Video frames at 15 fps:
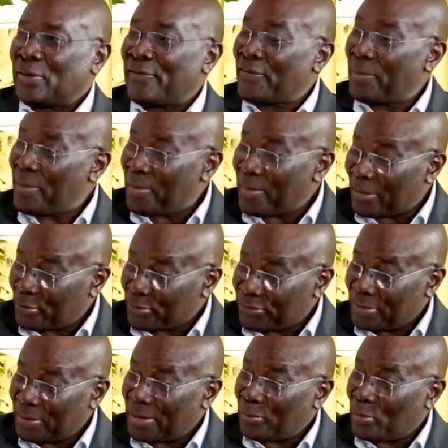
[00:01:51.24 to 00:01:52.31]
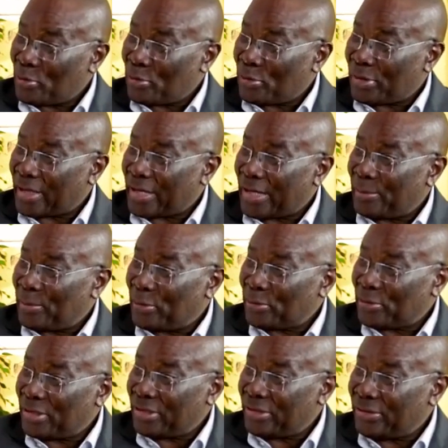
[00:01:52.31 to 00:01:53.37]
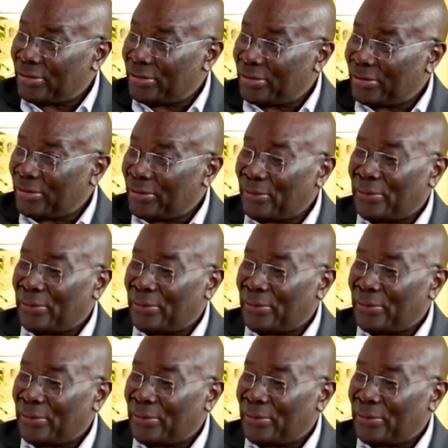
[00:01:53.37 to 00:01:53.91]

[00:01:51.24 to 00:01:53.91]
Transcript: On avait même annoncé ma mort à Bangui.